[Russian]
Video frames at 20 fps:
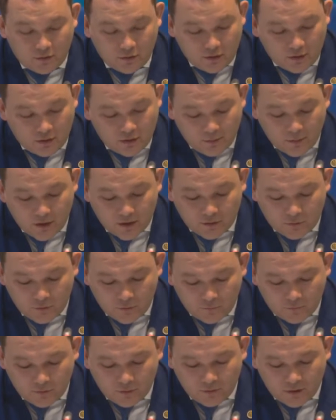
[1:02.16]
э,
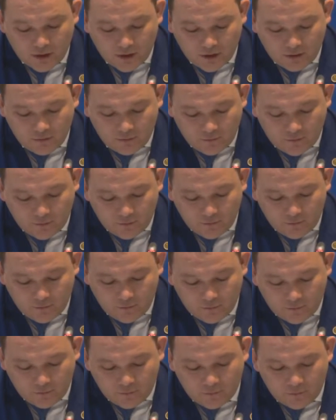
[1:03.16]
обоснованные торги
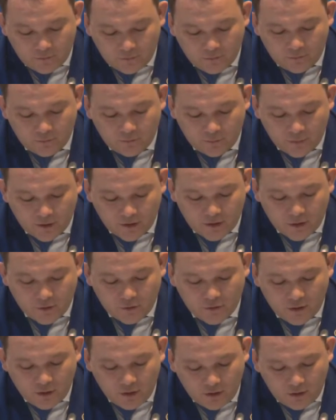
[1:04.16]
э,
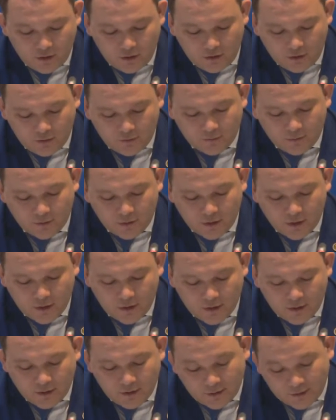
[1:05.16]
признаются не,
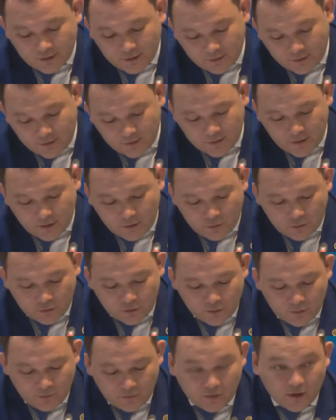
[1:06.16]

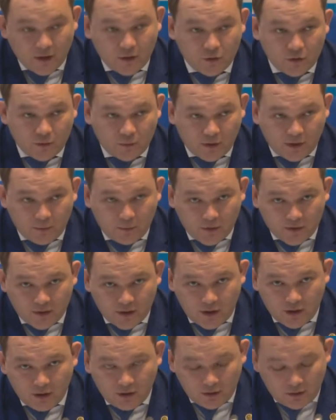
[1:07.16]
незаконными. Выдаются
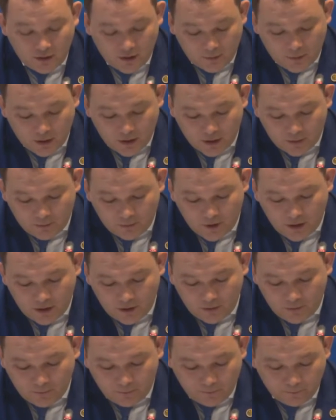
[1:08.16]
предписания об их
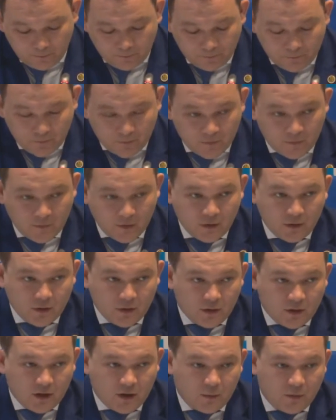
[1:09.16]
отмене,
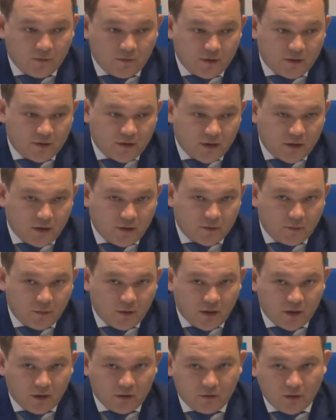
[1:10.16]
либо внесение
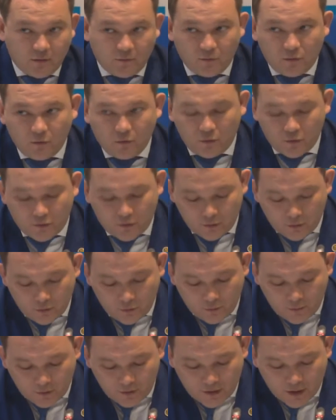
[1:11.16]
изменений там, в конкурсную
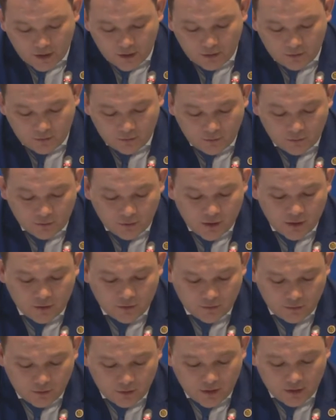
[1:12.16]

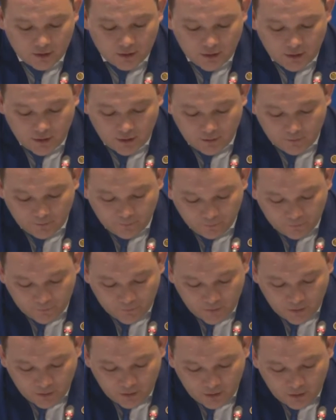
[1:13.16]
документацию и так далее.
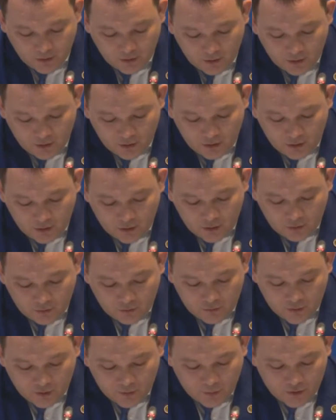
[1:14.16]

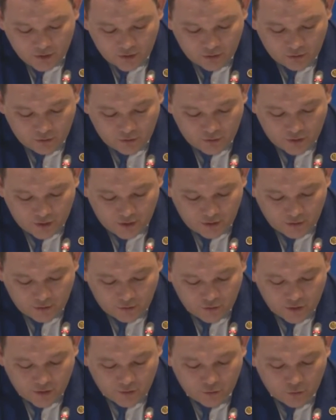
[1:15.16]
Ну, типичное нарушение,
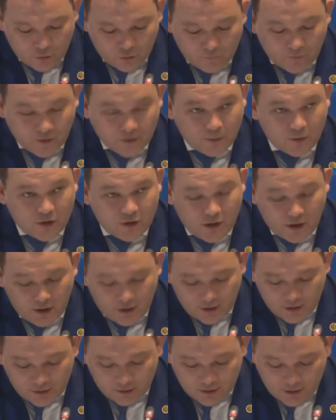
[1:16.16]
нарушение сроков
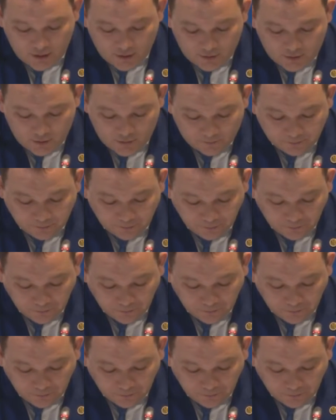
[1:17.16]
размещения контракта,